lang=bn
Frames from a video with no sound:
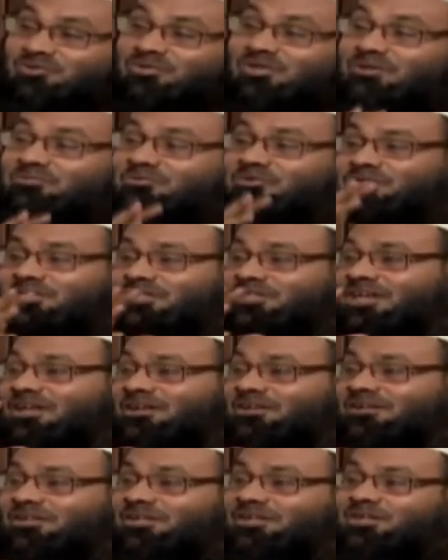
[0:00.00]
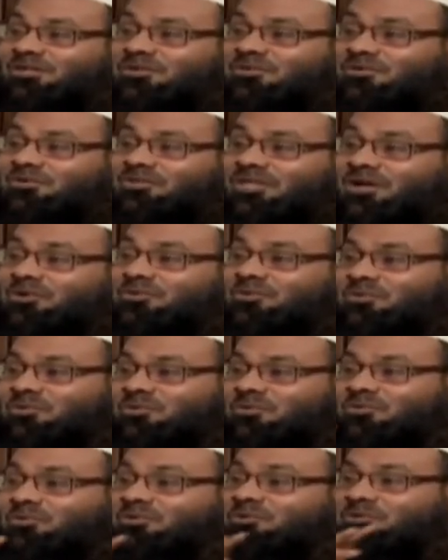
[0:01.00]
সুরার মধ্যেই তার কথাগুলো
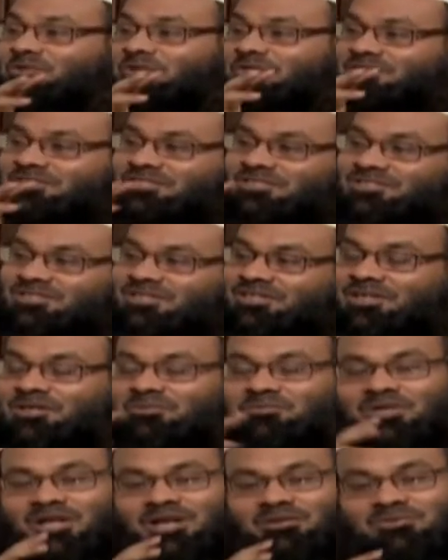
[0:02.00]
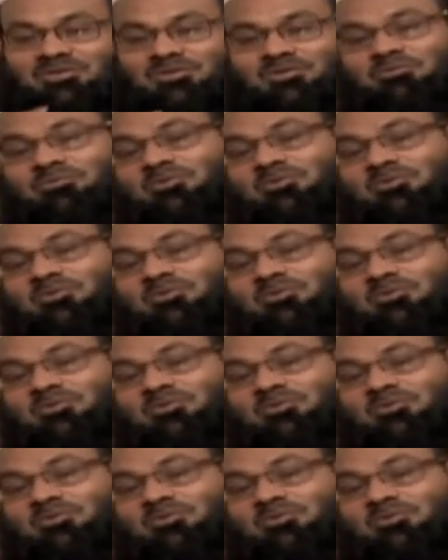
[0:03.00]
কোট করেছেন আল্লাহ রাবুল আলমিন তো